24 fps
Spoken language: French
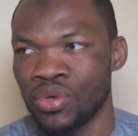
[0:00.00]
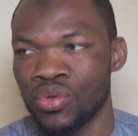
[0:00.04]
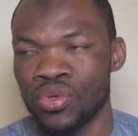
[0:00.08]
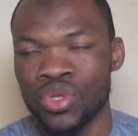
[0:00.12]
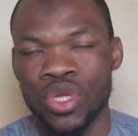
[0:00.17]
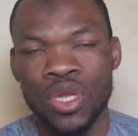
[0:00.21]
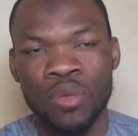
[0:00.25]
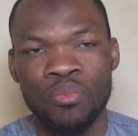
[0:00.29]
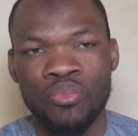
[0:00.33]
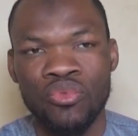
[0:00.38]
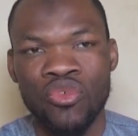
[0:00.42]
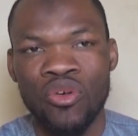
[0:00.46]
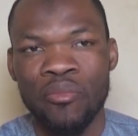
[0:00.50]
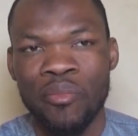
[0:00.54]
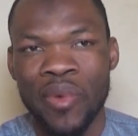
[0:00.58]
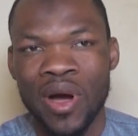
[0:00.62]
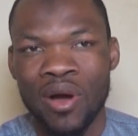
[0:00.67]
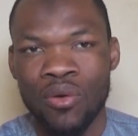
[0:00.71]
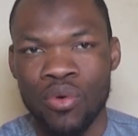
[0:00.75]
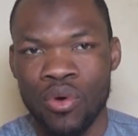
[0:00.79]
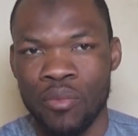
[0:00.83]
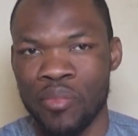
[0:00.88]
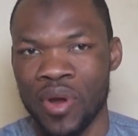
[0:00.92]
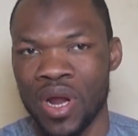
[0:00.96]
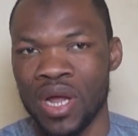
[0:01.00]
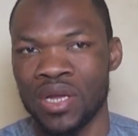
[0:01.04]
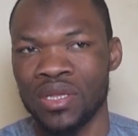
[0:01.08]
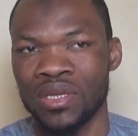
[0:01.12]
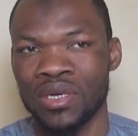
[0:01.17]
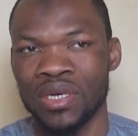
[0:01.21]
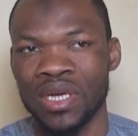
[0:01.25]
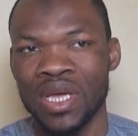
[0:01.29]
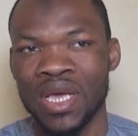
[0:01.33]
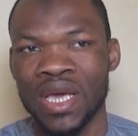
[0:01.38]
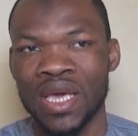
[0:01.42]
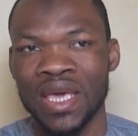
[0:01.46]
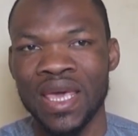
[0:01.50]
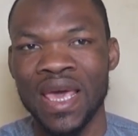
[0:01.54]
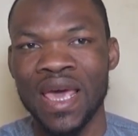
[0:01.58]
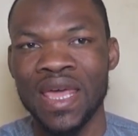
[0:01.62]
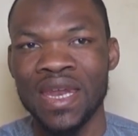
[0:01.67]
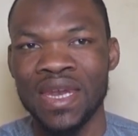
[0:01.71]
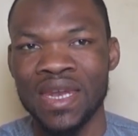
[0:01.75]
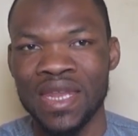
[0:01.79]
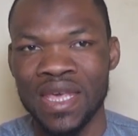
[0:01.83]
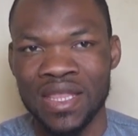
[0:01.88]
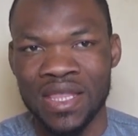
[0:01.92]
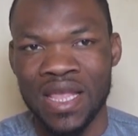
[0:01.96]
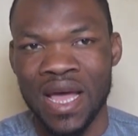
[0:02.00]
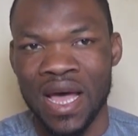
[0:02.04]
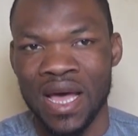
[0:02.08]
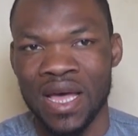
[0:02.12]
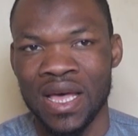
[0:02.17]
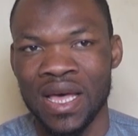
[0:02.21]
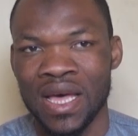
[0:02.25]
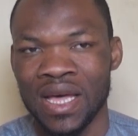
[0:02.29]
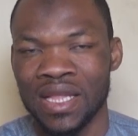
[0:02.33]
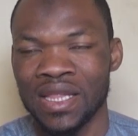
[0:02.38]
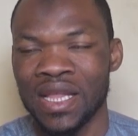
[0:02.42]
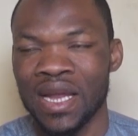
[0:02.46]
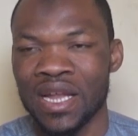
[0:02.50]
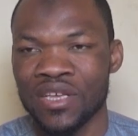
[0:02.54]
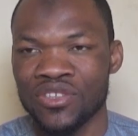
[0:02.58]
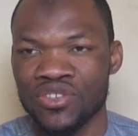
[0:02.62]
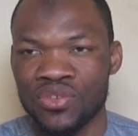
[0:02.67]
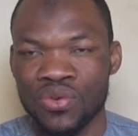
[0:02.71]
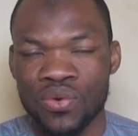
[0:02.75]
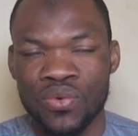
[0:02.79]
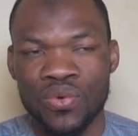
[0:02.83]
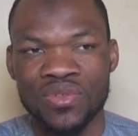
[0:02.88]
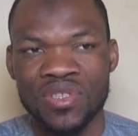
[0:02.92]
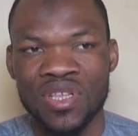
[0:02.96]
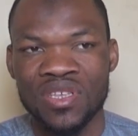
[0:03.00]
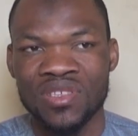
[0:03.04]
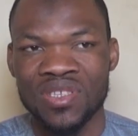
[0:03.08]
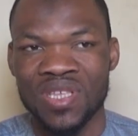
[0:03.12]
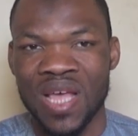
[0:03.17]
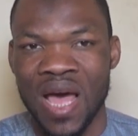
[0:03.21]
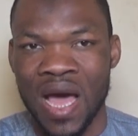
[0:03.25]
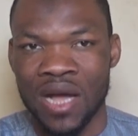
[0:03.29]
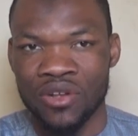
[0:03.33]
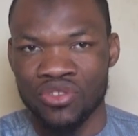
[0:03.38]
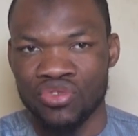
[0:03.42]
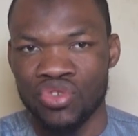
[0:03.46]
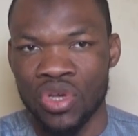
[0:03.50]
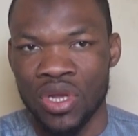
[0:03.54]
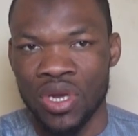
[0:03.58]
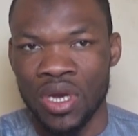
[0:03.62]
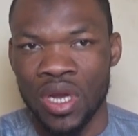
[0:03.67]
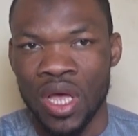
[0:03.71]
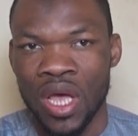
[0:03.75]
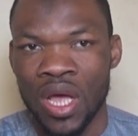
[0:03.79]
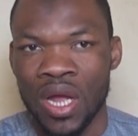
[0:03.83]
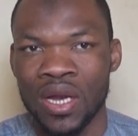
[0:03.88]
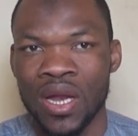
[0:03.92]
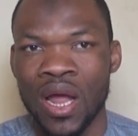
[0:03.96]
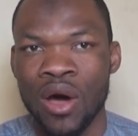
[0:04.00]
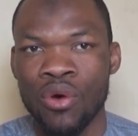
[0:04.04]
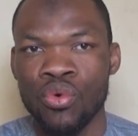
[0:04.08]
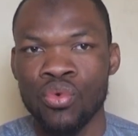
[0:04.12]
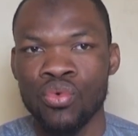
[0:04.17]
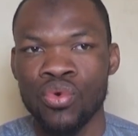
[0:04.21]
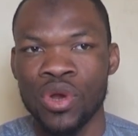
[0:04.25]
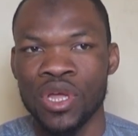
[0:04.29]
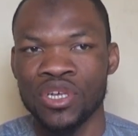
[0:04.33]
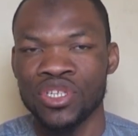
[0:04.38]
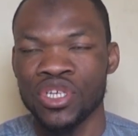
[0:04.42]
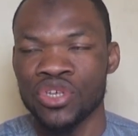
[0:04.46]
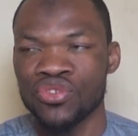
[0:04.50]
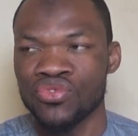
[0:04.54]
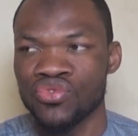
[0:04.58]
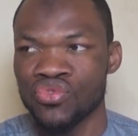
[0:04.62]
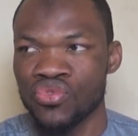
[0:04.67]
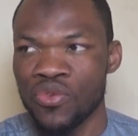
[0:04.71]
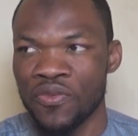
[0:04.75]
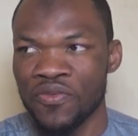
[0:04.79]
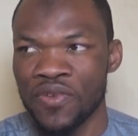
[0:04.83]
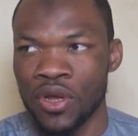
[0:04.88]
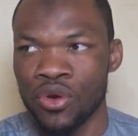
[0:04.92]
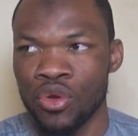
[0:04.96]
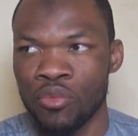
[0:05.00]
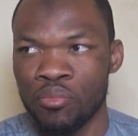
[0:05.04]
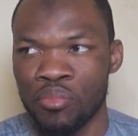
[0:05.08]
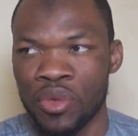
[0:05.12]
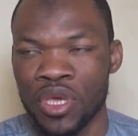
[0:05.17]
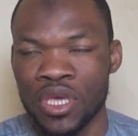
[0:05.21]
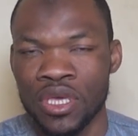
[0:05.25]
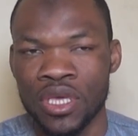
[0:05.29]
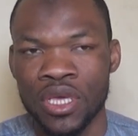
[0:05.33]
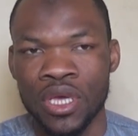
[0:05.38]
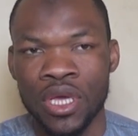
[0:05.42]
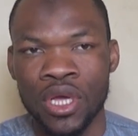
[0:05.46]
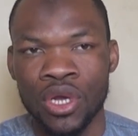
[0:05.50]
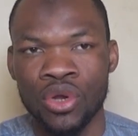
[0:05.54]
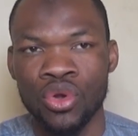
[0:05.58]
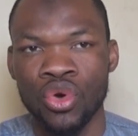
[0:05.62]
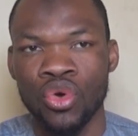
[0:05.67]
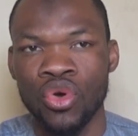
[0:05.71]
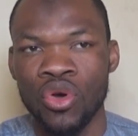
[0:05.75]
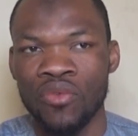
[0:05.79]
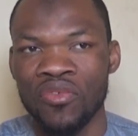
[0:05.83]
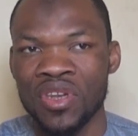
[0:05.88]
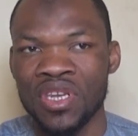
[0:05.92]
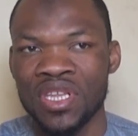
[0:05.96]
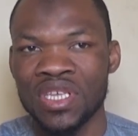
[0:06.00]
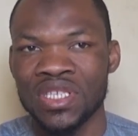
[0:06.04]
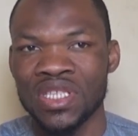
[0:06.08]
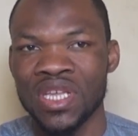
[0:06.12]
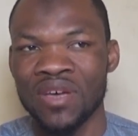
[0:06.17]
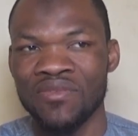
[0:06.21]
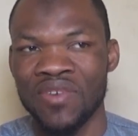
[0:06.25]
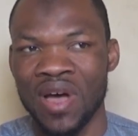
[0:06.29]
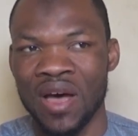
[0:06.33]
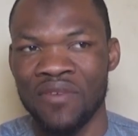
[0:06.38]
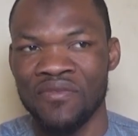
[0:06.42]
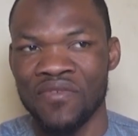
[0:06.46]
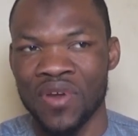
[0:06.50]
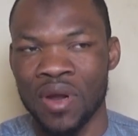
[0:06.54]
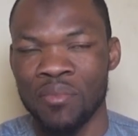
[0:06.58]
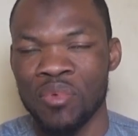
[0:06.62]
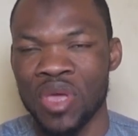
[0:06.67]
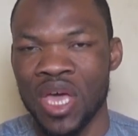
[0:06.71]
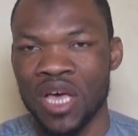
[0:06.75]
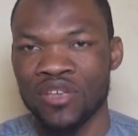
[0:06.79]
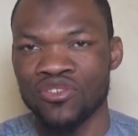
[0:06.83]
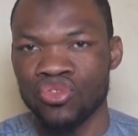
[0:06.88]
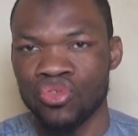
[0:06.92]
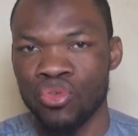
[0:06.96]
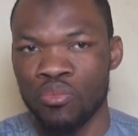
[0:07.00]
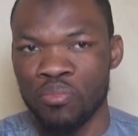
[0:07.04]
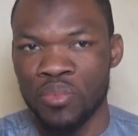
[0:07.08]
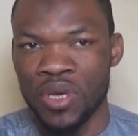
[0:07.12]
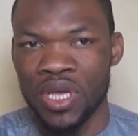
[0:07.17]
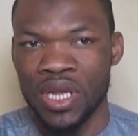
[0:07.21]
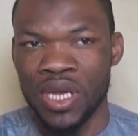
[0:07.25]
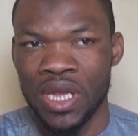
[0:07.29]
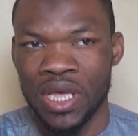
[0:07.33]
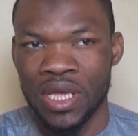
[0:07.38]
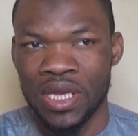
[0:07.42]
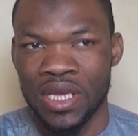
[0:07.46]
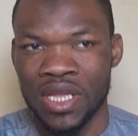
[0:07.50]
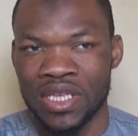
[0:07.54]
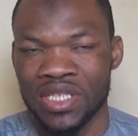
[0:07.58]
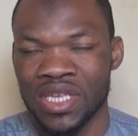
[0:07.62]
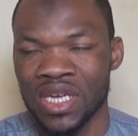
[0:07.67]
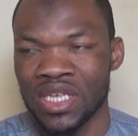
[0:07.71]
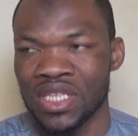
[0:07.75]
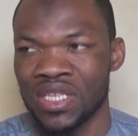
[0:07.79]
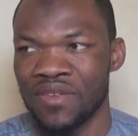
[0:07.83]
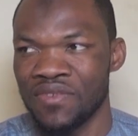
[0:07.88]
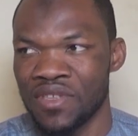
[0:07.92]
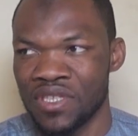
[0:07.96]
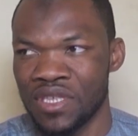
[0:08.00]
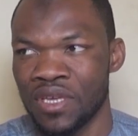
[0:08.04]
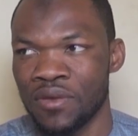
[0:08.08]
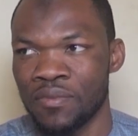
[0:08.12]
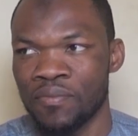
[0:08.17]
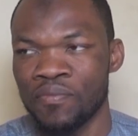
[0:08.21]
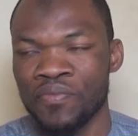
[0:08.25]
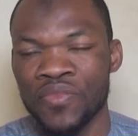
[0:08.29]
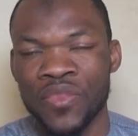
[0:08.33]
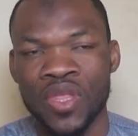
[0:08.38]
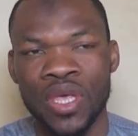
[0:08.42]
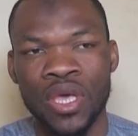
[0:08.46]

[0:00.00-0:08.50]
Nous ne pouvons pas comprendre qu'un État, dans la circonstance actuelle, là où les gens souffrent dans le pays, le Covid-19 a frappé, a stoppé les, activités.